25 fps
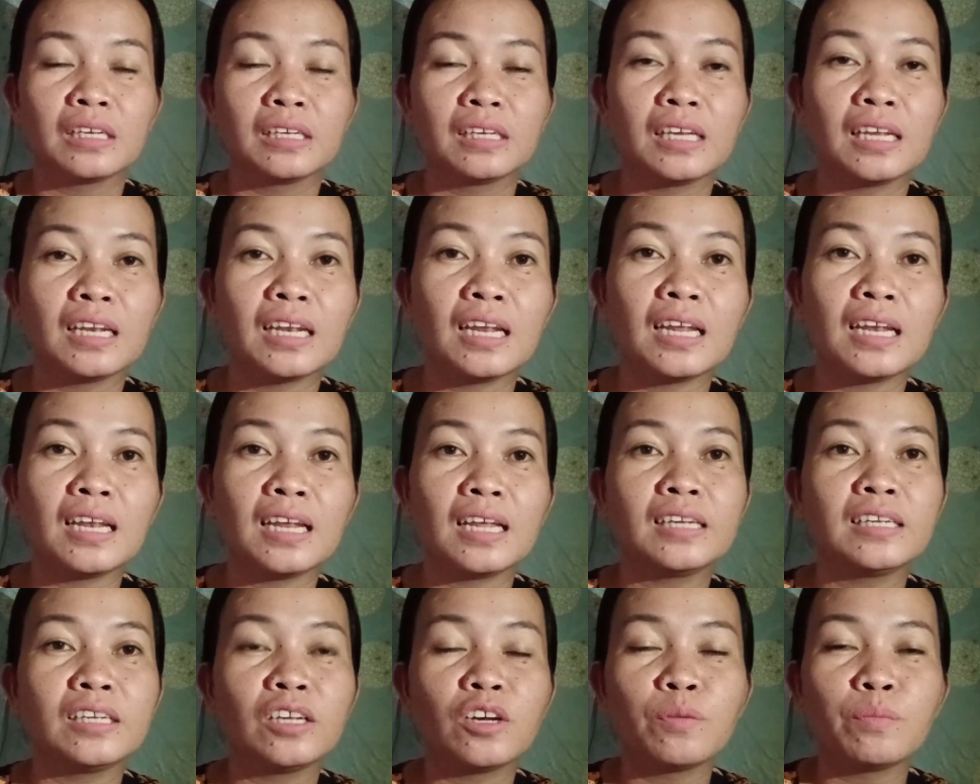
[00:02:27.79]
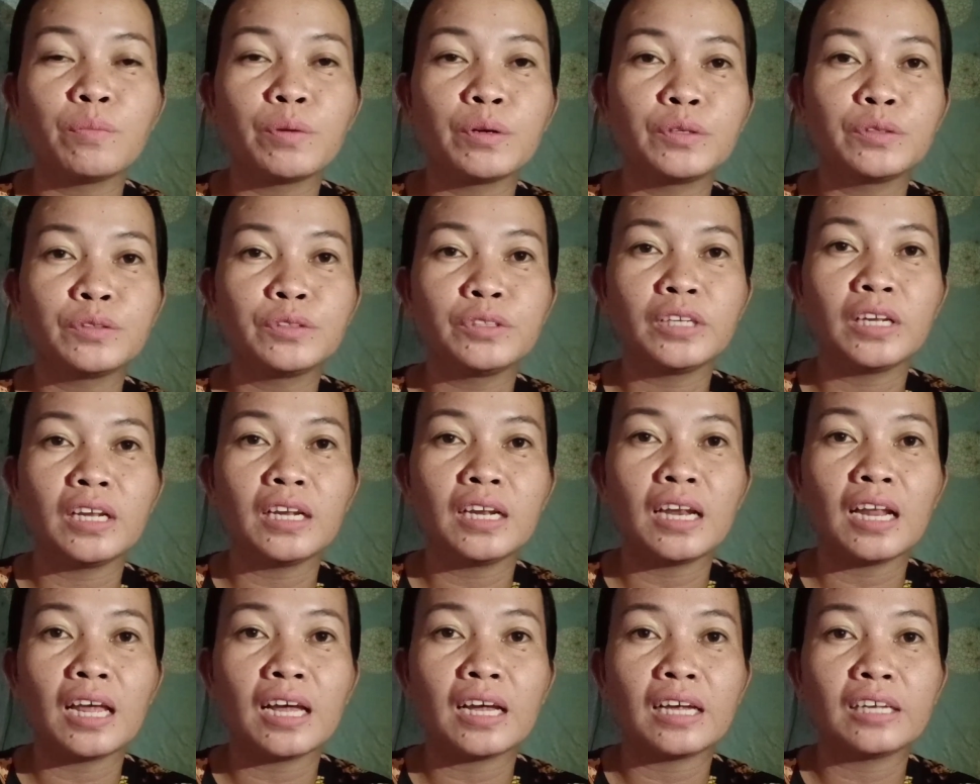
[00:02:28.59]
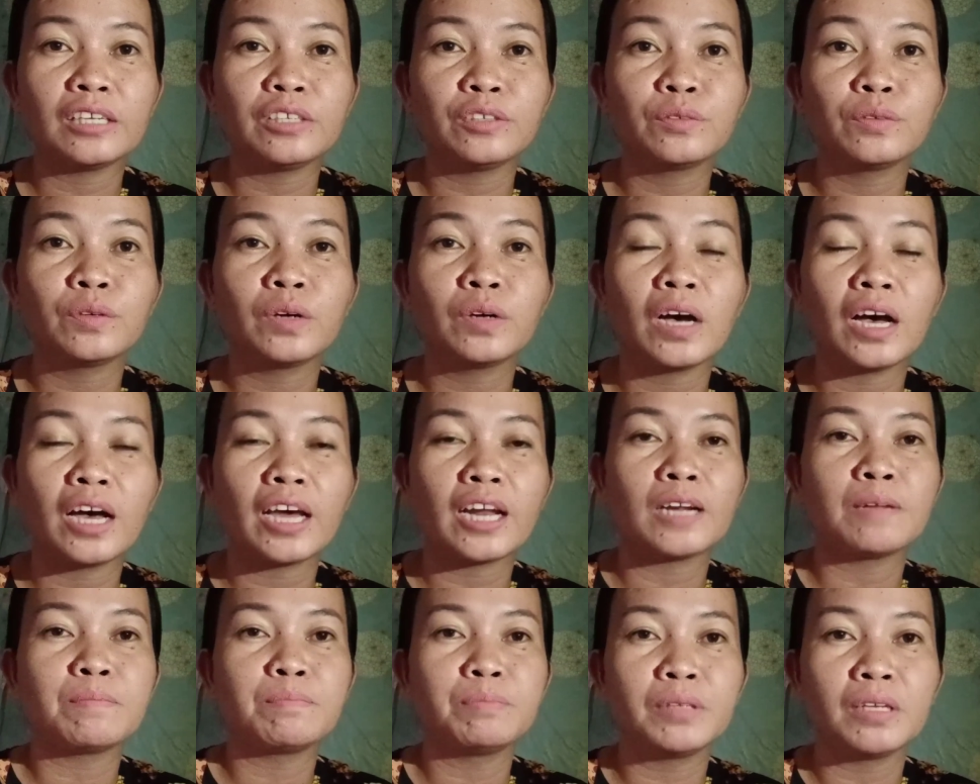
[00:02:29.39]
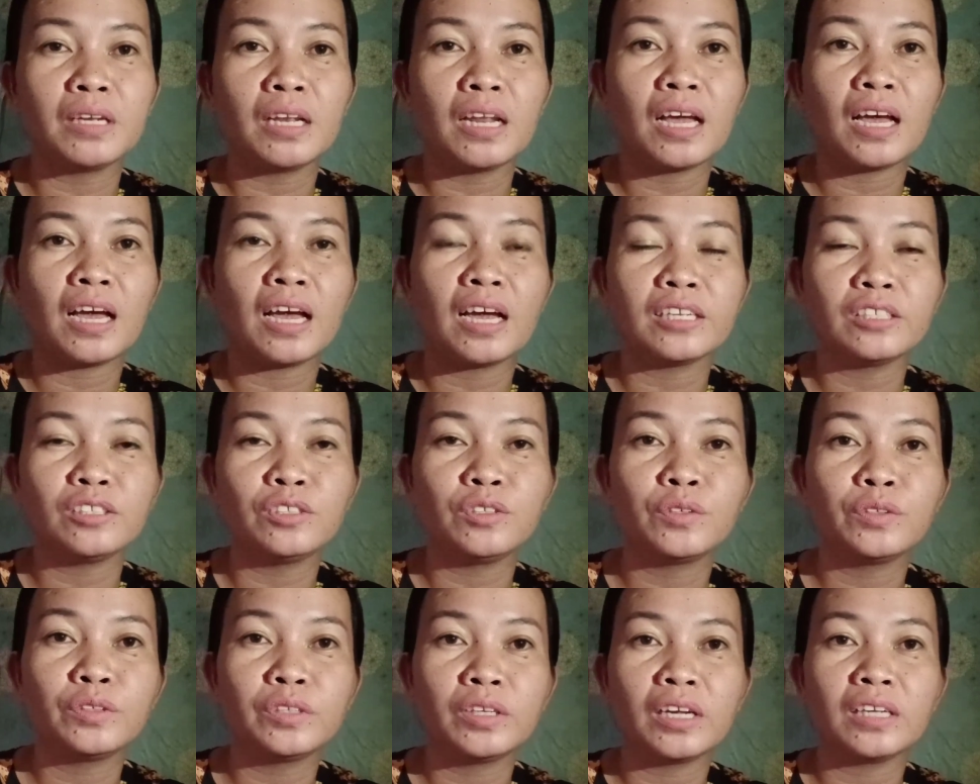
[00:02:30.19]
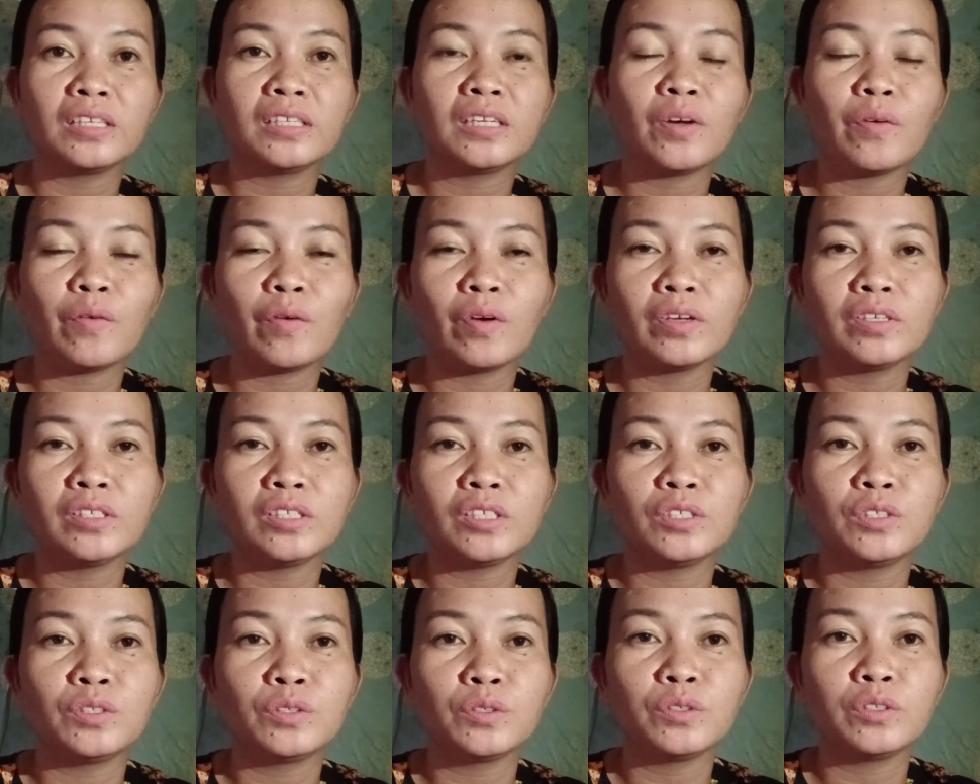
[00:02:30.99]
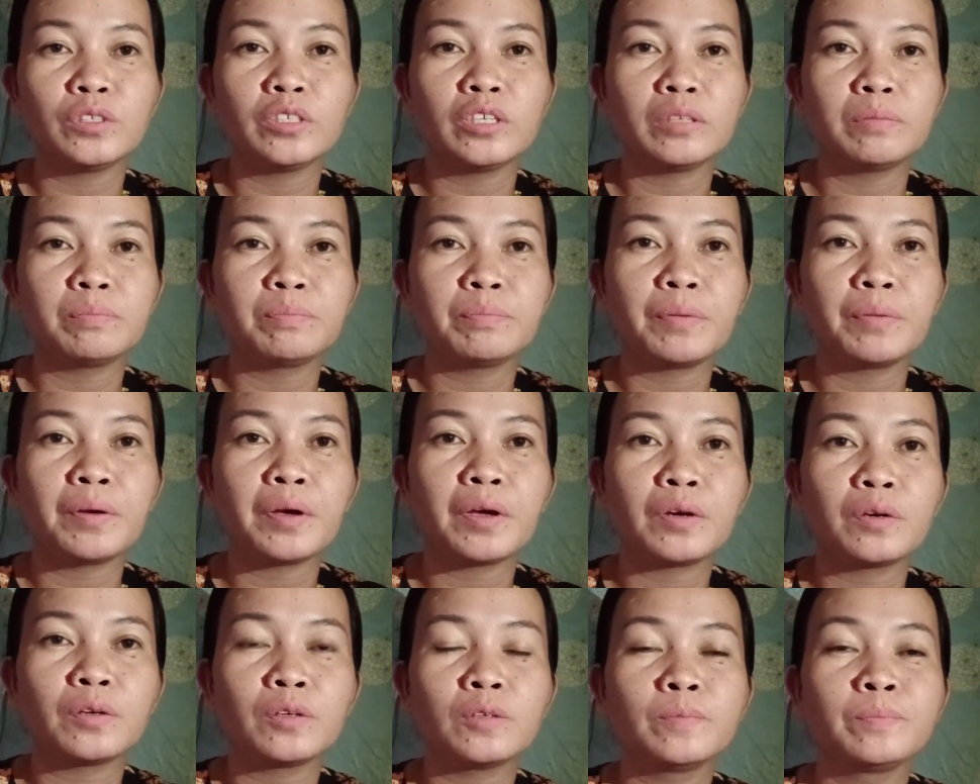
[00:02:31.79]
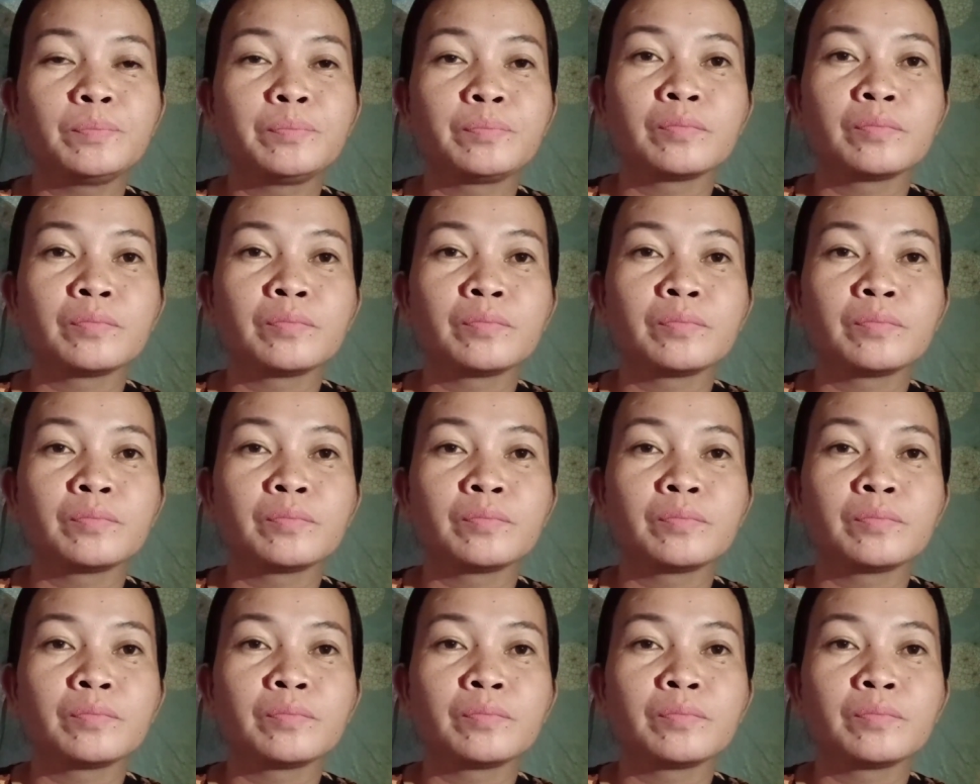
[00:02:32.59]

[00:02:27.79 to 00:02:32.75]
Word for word: kilala na umano nila yung kaharap nila at yun nga daw ay si Juliet pero